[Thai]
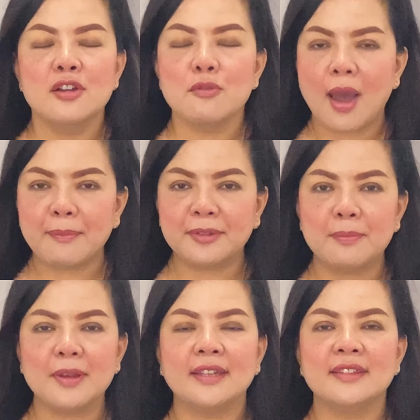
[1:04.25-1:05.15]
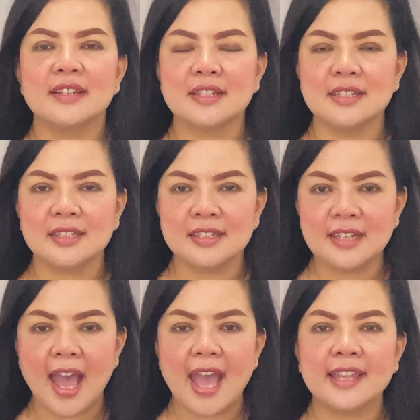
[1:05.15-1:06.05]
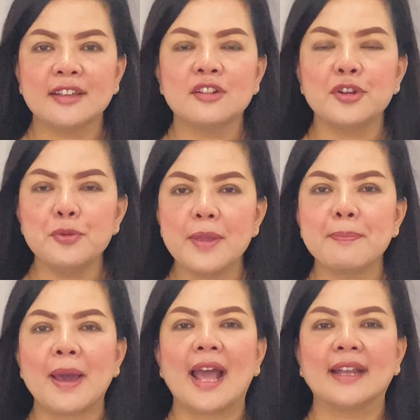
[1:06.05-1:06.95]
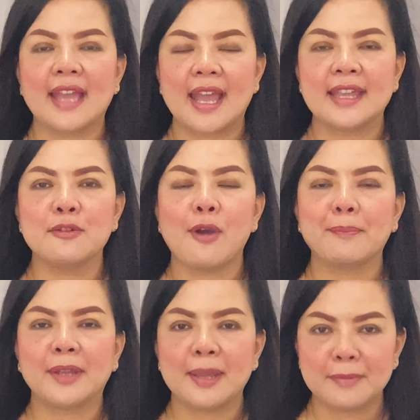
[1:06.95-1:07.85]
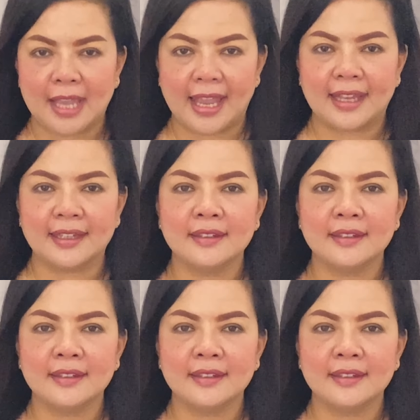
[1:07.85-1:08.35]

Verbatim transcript: ความสำเร็จจะเกิดขึ้นได้ ก็ด้วยพลังใจความเข้มแข็ง